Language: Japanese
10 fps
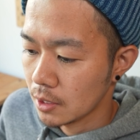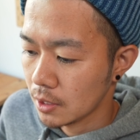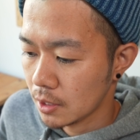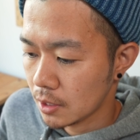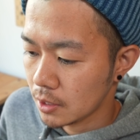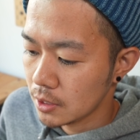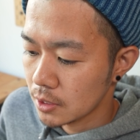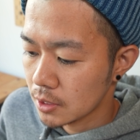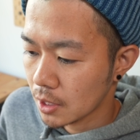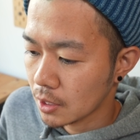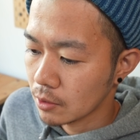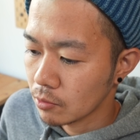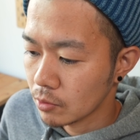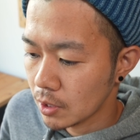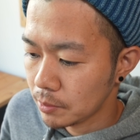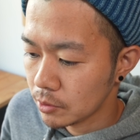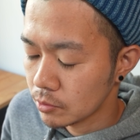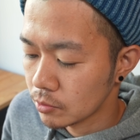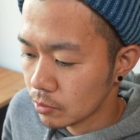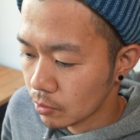えー、リンサーの
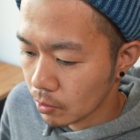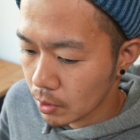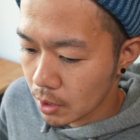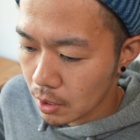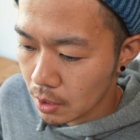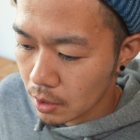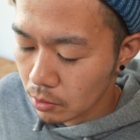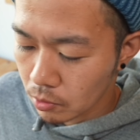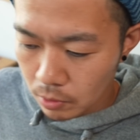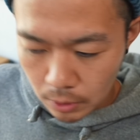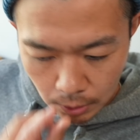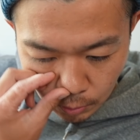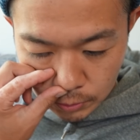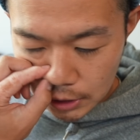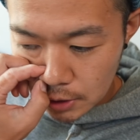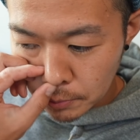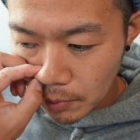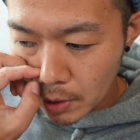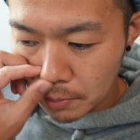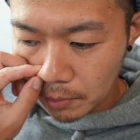レビューとかあとお刺身
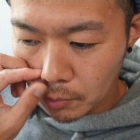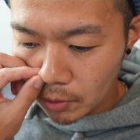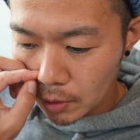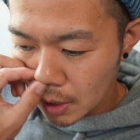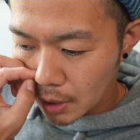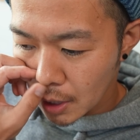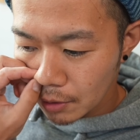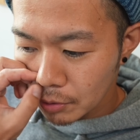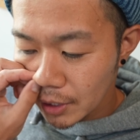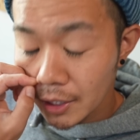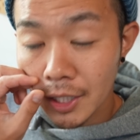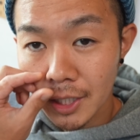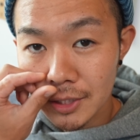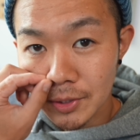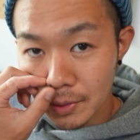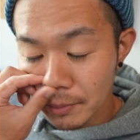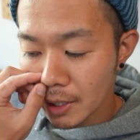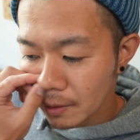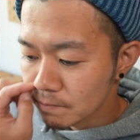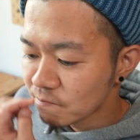わかめも開封できてないんですよね、ま
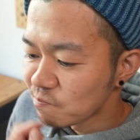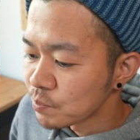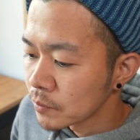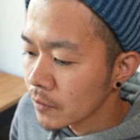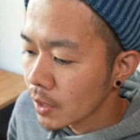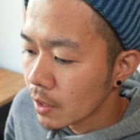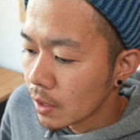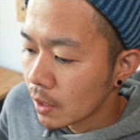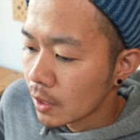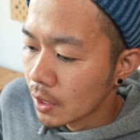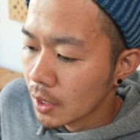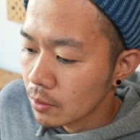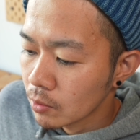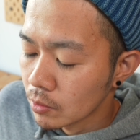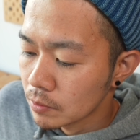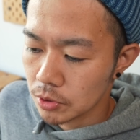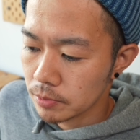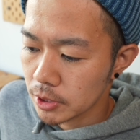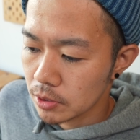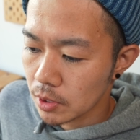だ。あと、週
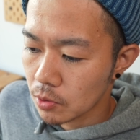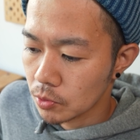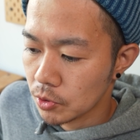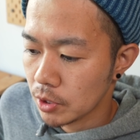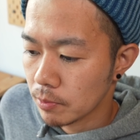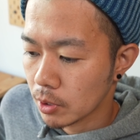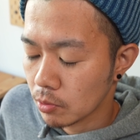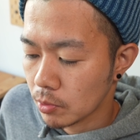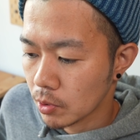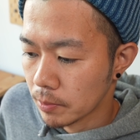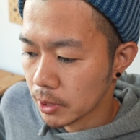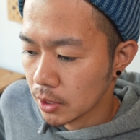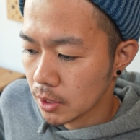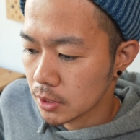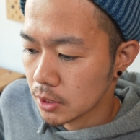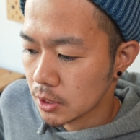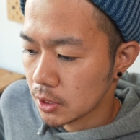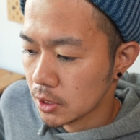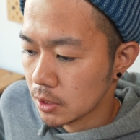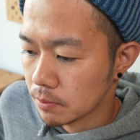末には購入品まとめとかまた出
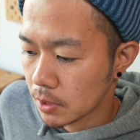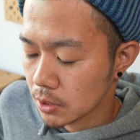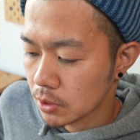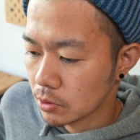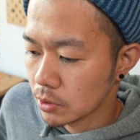します